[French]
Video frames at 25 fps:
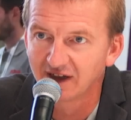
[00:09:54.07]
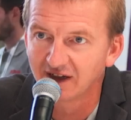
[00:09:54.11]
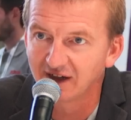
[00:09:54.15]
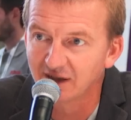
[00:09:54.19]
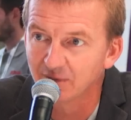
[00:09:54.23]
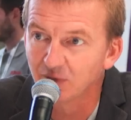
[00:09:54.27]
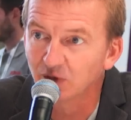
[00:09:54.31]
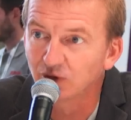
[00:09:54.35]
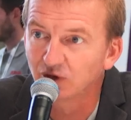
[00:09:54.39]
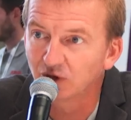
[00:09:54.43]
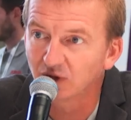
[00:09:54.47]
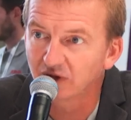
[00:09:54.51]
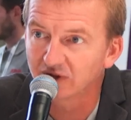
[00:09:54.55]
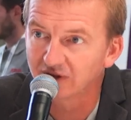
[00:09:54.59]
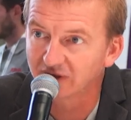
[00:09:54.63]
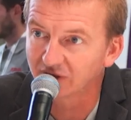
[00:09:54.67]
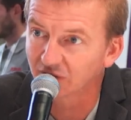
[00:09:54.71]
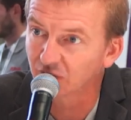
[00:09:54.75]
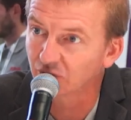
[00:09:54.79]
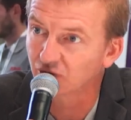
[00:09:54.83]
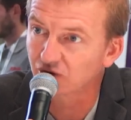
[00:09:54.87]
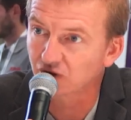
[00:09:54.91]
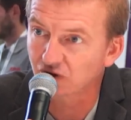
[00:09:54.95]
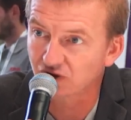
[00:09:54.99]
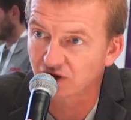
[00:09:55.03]
la
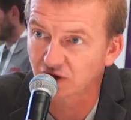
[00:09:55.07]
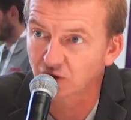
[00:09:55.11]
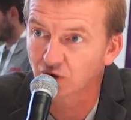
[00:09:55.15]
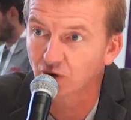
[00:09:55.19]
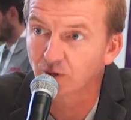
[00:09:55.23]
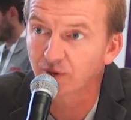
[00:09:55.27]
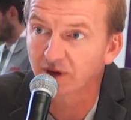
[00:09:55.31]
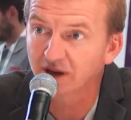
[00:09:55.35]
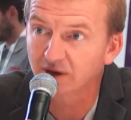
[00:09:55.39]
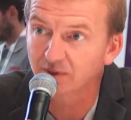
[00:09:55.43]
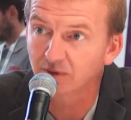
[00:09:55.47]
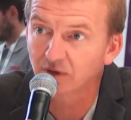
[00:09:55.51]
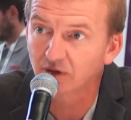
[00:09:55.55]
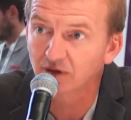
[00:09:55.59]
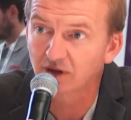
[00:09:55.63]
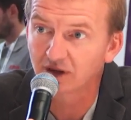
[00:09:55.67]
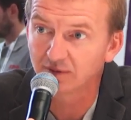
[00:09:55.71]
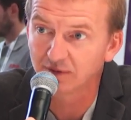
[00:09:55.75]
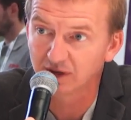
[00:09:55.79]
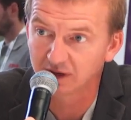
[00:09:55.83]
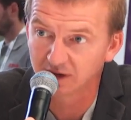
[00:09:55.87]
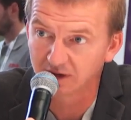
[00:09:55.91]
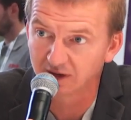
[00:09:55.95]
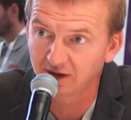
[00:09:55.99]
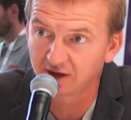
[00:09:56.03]
motorisation changeait complètement la
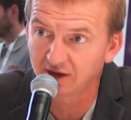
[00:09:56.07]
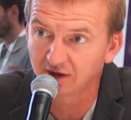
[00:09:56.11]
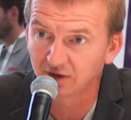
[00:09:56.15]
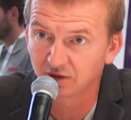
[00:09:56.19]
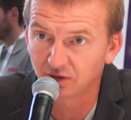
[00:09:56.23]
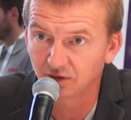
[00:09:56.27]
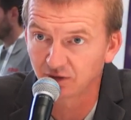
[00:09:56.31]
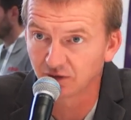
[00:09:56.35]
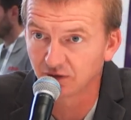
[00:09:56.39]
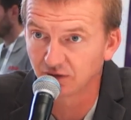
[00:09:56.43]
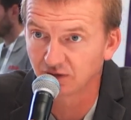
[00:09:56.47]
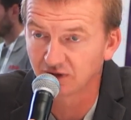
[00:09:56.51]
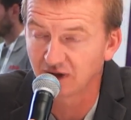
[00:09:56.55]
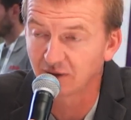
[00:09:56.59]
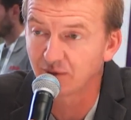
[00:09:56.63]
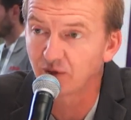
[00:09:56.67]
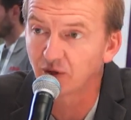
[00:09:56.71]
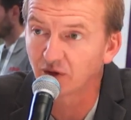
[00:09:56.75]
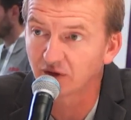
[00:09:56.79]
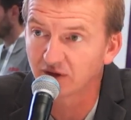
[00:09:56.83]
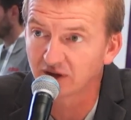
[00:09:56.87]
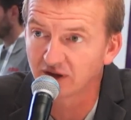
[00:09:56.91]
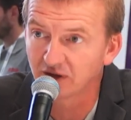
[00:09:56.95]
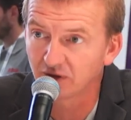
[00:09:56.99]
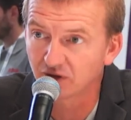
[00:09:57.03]
manière
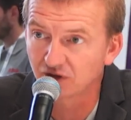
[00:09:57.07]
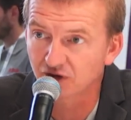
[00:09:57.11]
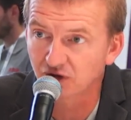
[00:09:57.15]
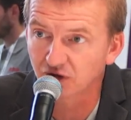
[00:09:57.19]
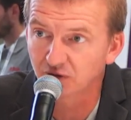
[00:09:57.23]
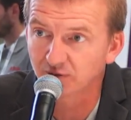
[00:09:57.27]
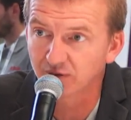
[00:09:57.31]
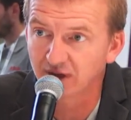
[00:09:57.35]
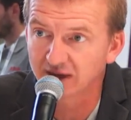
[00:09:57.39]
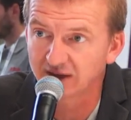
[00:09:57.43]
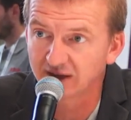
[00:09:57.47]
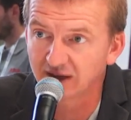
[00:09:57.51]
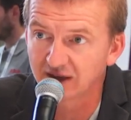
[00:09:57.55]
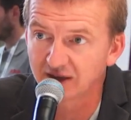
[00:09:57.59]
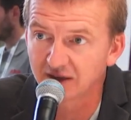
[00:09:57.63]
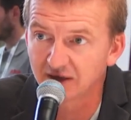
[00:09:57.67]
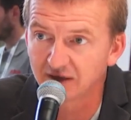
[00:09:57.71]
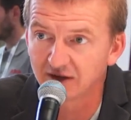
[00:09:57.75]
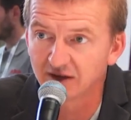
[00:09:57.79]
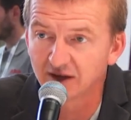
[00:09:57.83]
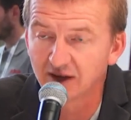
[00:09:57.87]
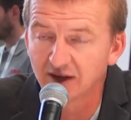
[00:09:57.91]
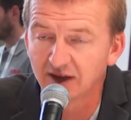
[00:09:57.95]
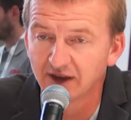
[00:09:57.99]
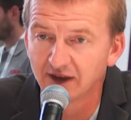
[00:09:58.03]
d'aborder le champ de
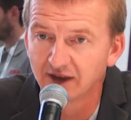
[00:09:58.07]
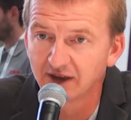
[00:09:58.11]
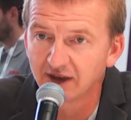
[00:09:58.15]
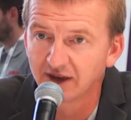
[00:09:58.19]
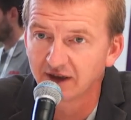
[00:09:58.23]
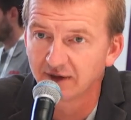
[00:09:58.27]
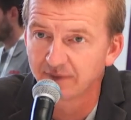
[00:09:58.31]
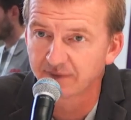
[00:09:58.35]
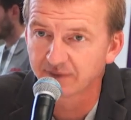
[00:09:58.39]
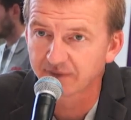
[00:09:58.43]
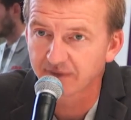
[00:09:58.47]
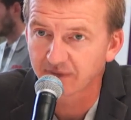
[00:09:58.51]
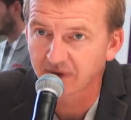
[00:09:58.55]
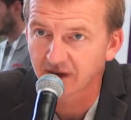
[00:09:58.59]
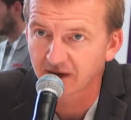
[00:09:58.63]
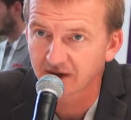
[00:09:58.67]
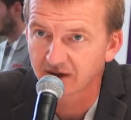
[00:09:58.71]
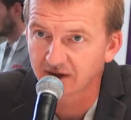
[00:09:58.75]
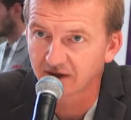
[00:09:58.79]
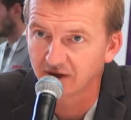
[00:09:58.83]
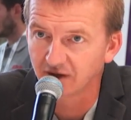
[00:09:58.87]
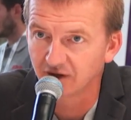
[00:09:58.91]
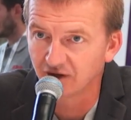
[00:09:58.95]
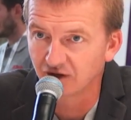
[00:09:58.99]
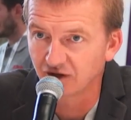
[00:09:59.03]
bataille.
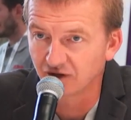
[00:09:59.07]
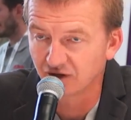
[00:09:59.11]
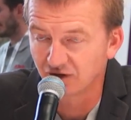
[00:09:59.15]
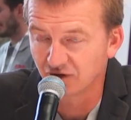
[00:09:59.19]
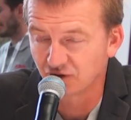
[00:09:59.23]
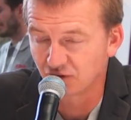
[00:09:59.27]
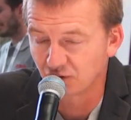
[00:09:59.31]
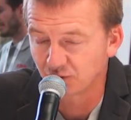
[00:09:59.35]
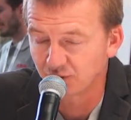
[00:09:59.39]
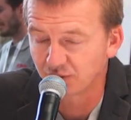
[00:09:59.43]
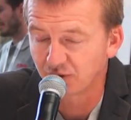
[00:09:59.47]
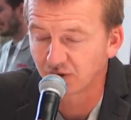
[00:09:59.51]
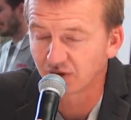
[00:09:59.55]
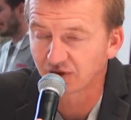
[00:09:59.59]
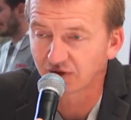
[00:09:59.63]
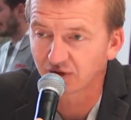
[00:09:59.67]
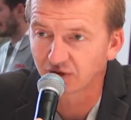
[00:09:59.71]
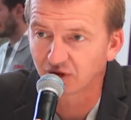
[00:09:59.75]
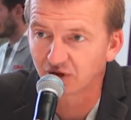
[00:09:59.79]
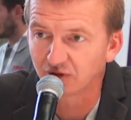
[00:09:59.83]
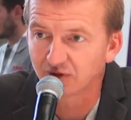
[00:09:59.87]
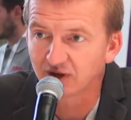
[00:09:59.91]
je pense que le